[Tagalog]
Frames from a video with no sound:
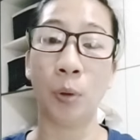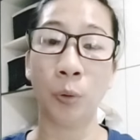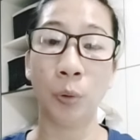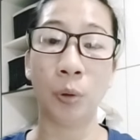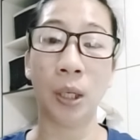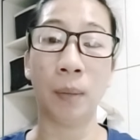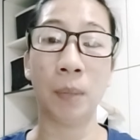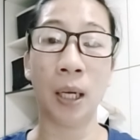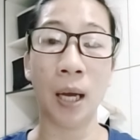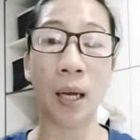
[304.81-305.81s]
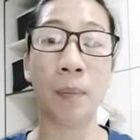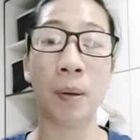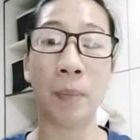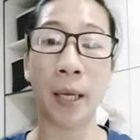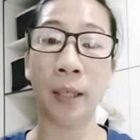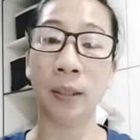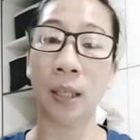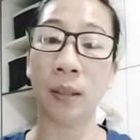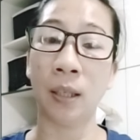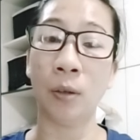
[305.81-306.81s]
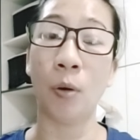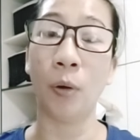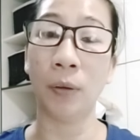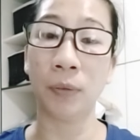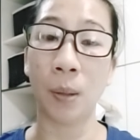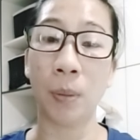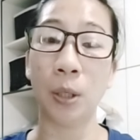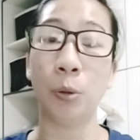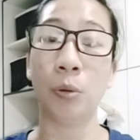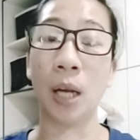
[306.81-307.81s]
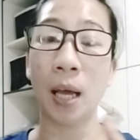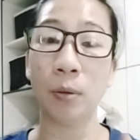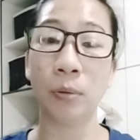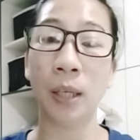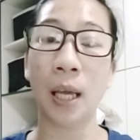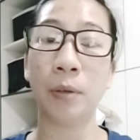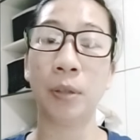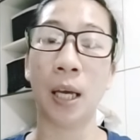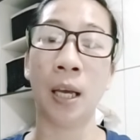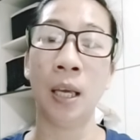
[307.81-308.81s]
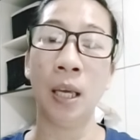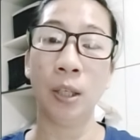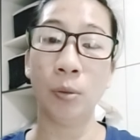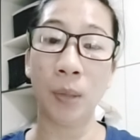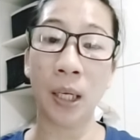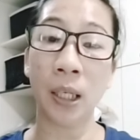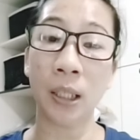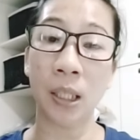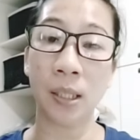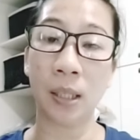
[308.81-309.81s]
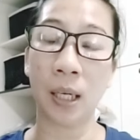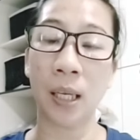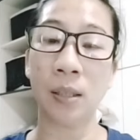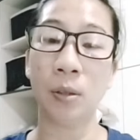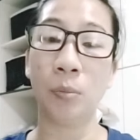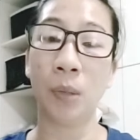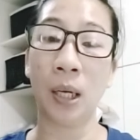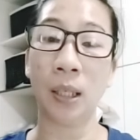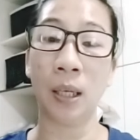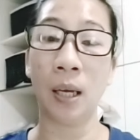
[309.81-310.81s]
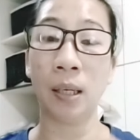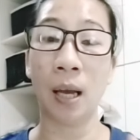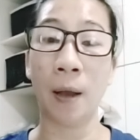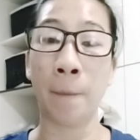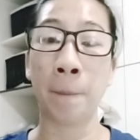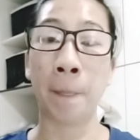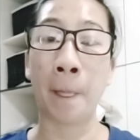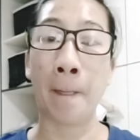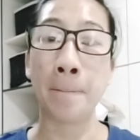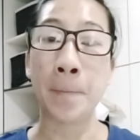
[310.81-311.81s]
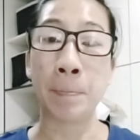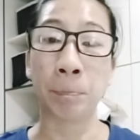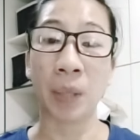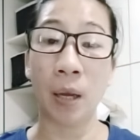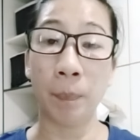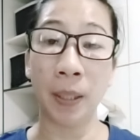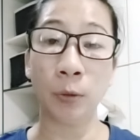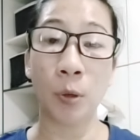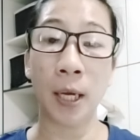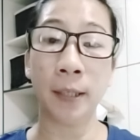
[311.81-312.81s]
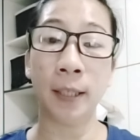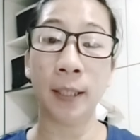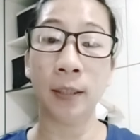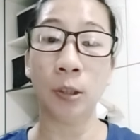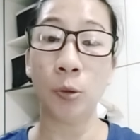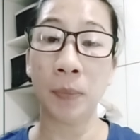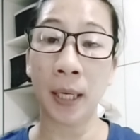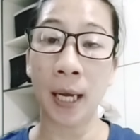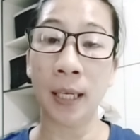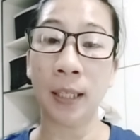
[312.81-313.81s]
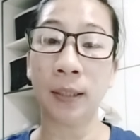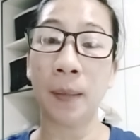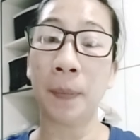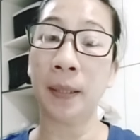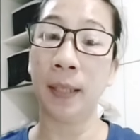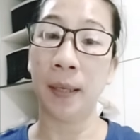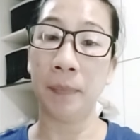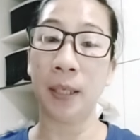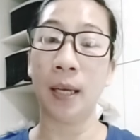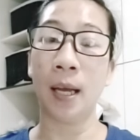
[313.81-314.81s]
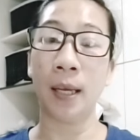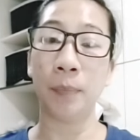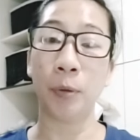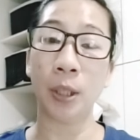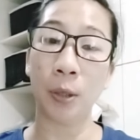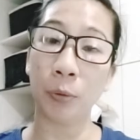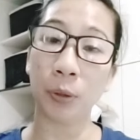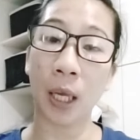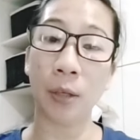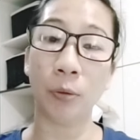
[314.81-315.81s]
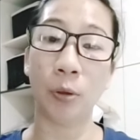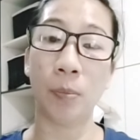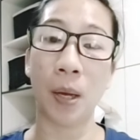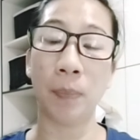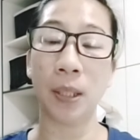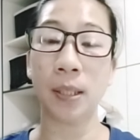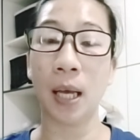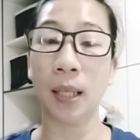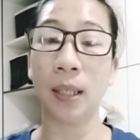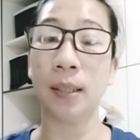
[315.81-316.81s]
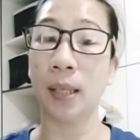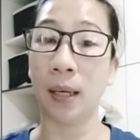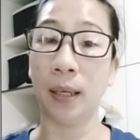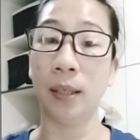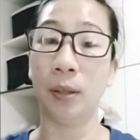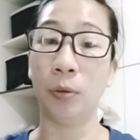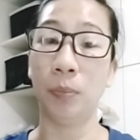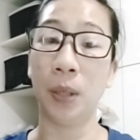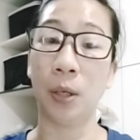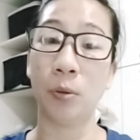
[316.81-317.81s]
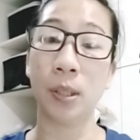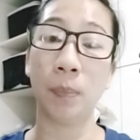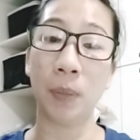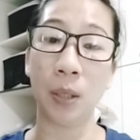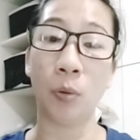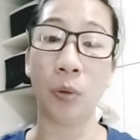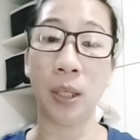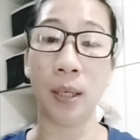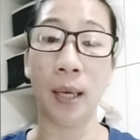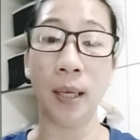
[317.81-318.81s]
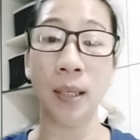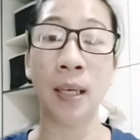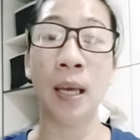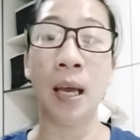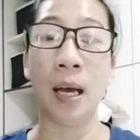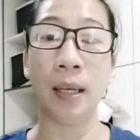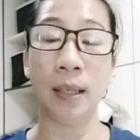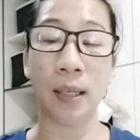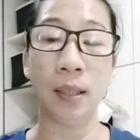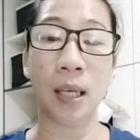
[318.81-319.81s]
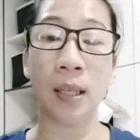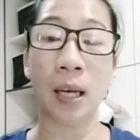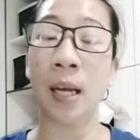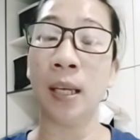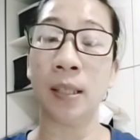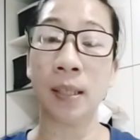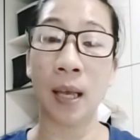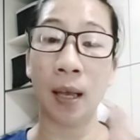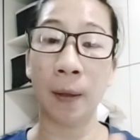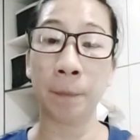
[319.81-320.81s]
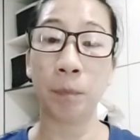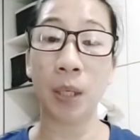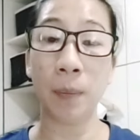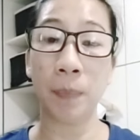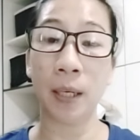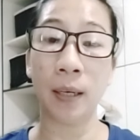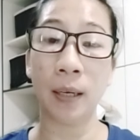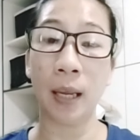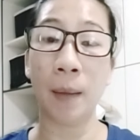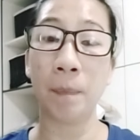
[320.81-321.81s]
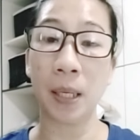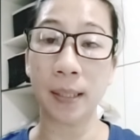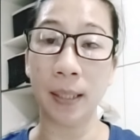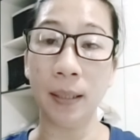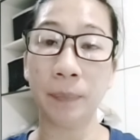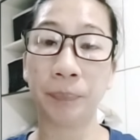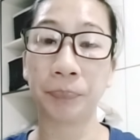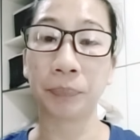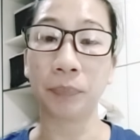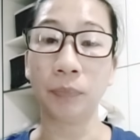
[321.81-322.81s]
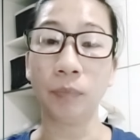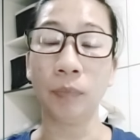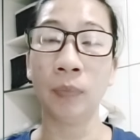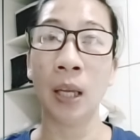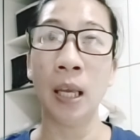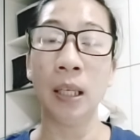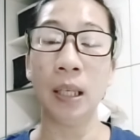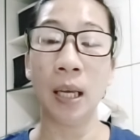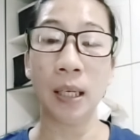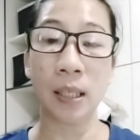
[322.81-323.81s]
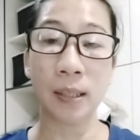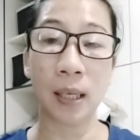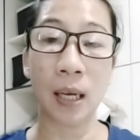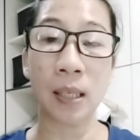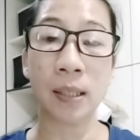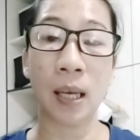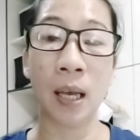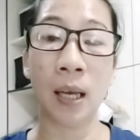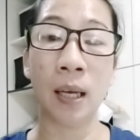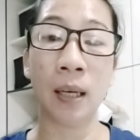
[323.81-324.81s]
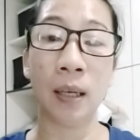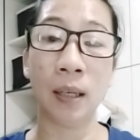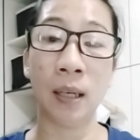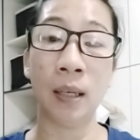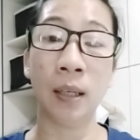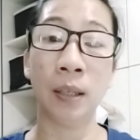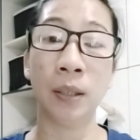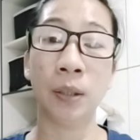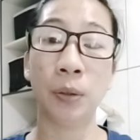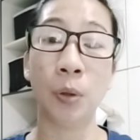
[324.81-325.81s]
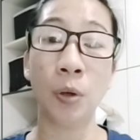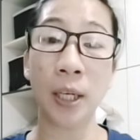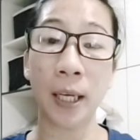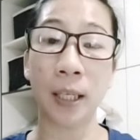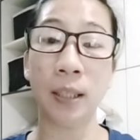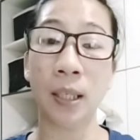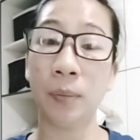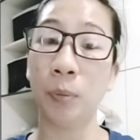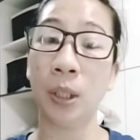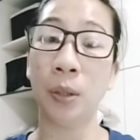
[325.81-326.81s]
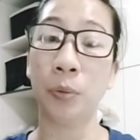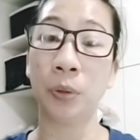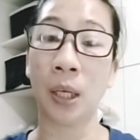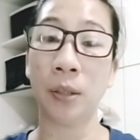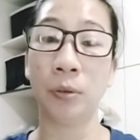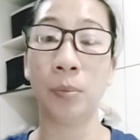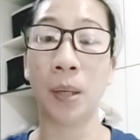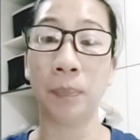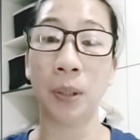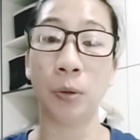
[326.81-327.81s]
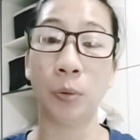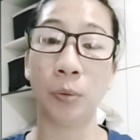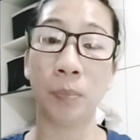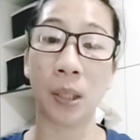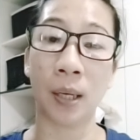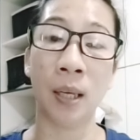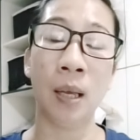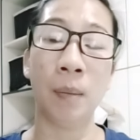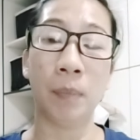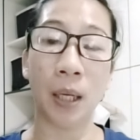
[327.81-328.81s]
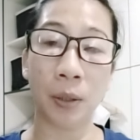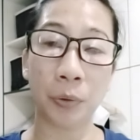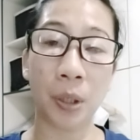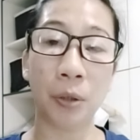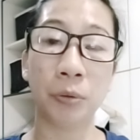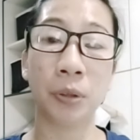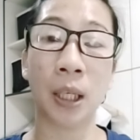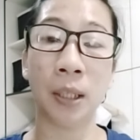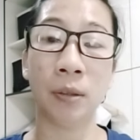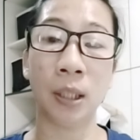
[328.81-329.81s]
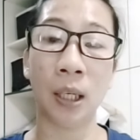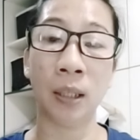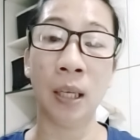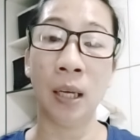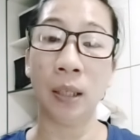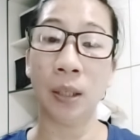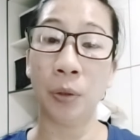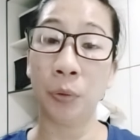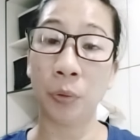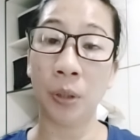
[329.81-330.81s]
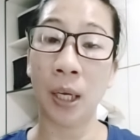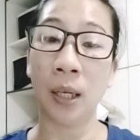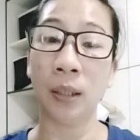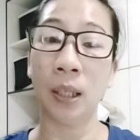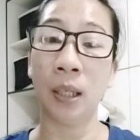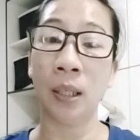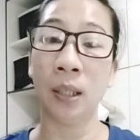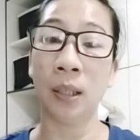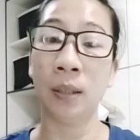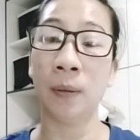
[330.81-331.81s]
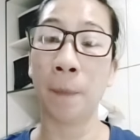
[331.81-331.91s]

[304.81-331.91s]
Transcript: pondo ng mga kababayang nating OFW lalong-lalo na yung mga na-distress, yung mga na, na apektuhan ng kumakalat na pandemic ay pwede ho tayong lumapit sa ating sangay ng gobyerno sa POEA, ayan, uh, ay sa Philippine Embassy. Yan, at saka sa uh, dole, yan, pwede ho tayong lumapit doon para makakuha ho tayo ng kaukulang uh,